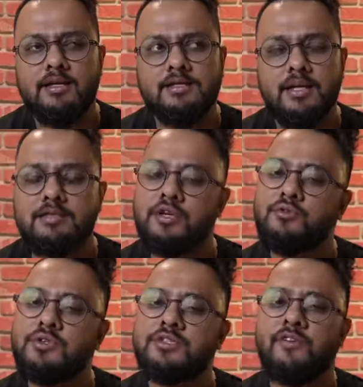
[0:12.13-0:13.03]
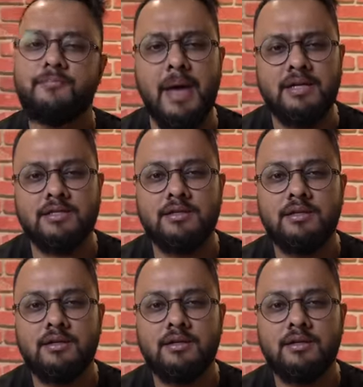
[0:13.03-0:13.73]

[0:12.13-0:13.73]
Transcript: ইটস জাস্ট আ টুইস্ট অফ প্যাশন